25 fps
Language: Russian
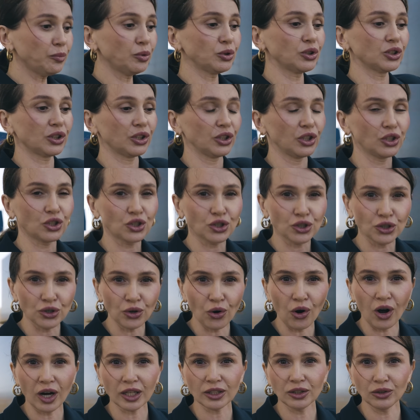будет
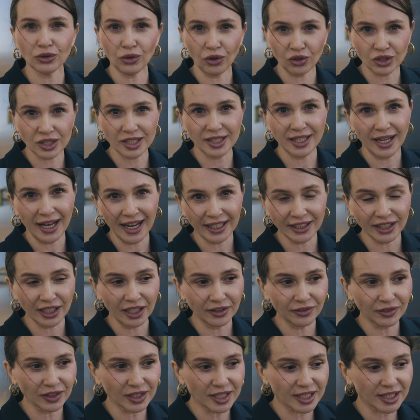еще одно
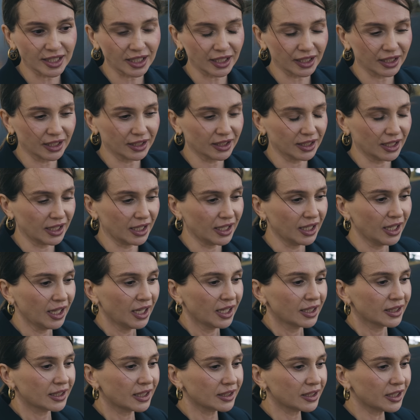здание выстроенное
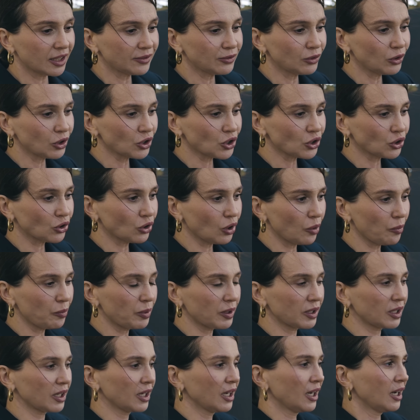для того,
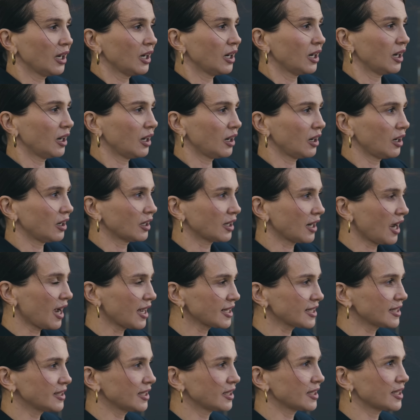чтобы э,
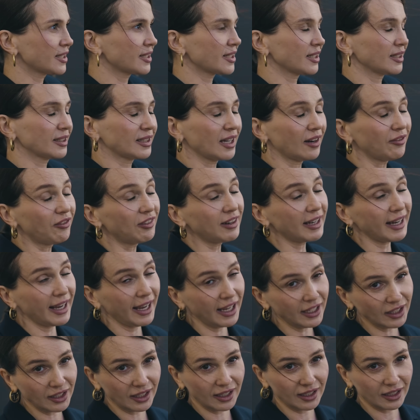разность
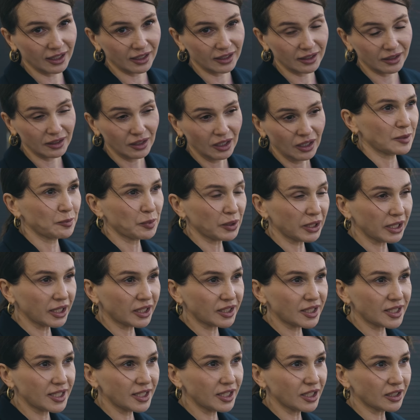давления
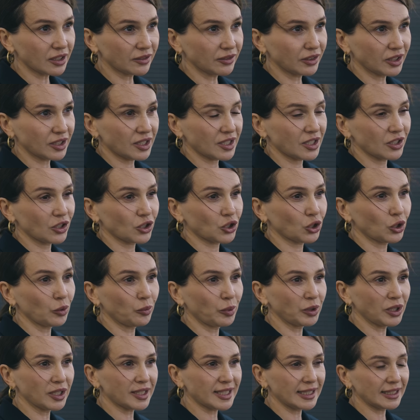спроектировать,
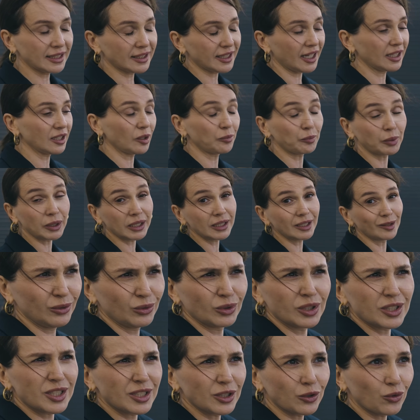чтобы не залетала пыль,
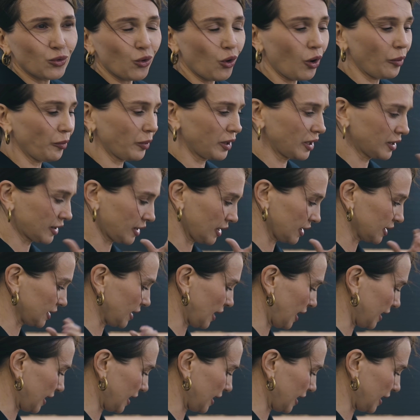ну, насекомые и так